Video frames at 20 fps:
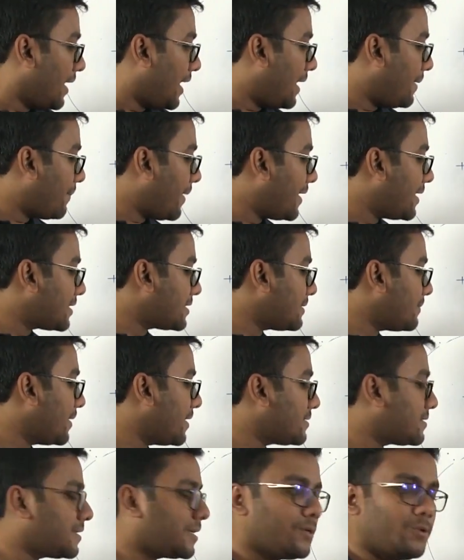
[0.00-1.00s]
এই মাইনাসে
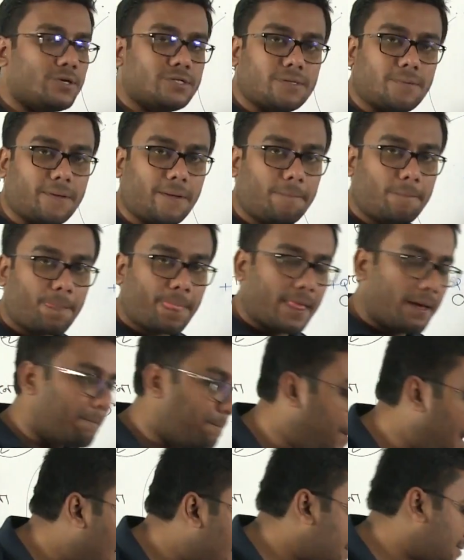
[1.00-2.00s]
মাইনাসে কি হয়ে যাবে
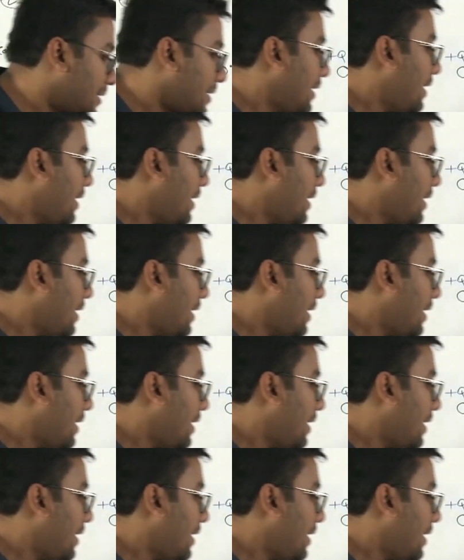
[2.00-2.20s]
প্লাস